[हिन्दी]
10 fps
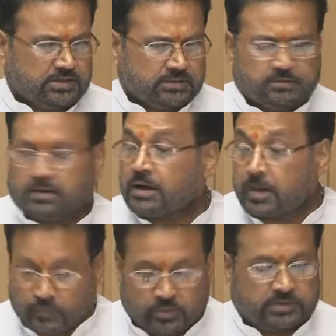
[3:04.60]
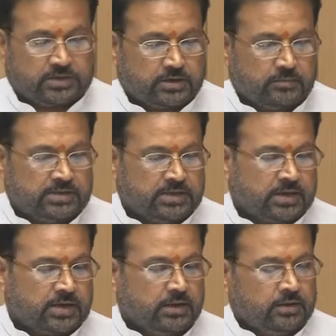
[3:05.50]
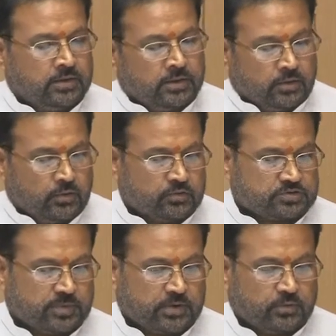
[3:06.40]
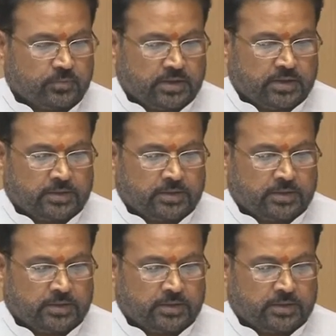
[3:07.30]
थी आपको डिटेल मिल जाएगा उसमें उन